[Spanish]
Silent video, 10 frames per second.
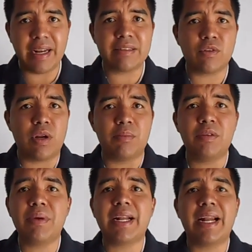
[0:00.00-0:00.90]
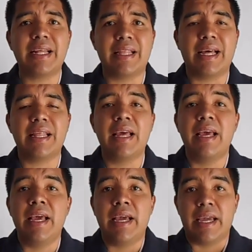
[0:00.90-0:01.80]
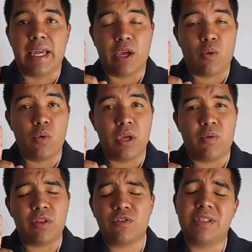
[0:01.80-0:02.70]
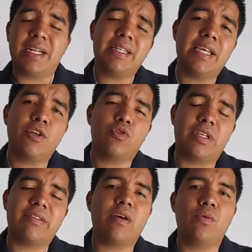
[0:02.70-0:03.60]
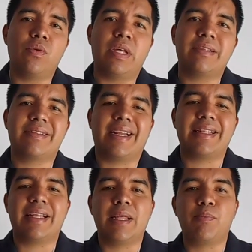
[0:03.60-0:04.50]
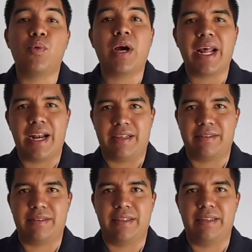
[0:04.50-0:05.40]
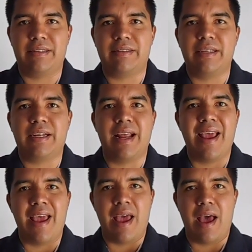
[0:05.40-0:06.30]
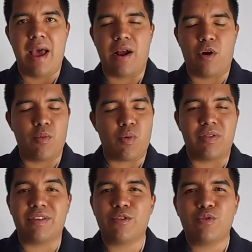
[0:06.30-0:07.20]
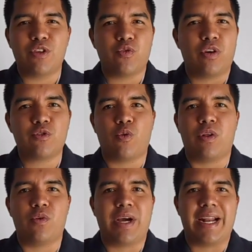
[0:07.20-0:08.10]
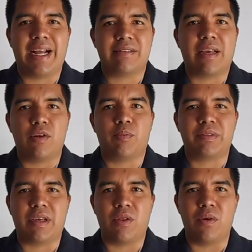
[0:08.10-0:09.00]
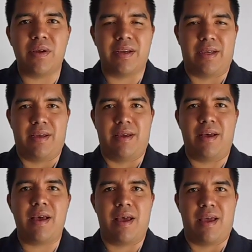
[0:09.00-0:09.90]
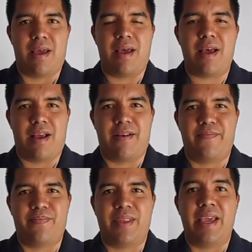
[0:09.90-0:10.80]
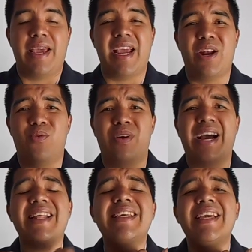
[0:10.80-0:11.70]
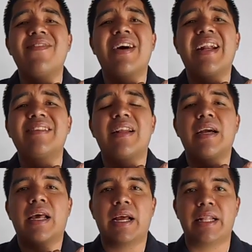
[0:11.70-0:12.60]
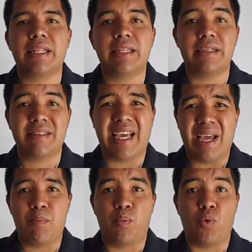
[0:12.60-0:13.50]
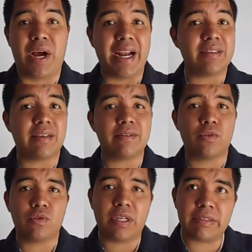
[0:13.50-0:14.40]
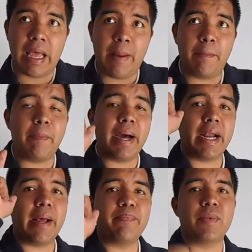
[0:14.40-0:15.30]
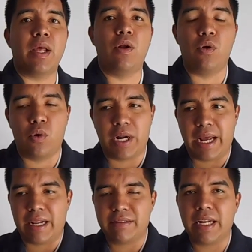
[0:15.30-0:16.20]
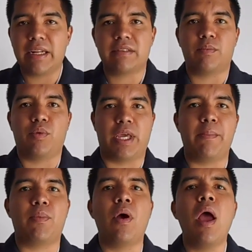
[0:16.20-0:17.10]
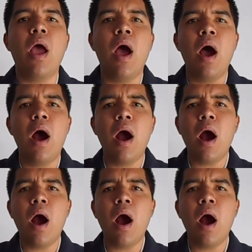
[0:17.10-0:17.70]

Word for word: a hacerlas con la misma claridad y, cuando se trate de notas agudas, trata de pujarlas. Es decir, como cuando haces un esfuerzo cuando cargas algo pesado. Ah, ah, ah. En lugar de llevarlas a la garganta, tienes que pujar esas notas para lograr hacerlas. Por ejemplo,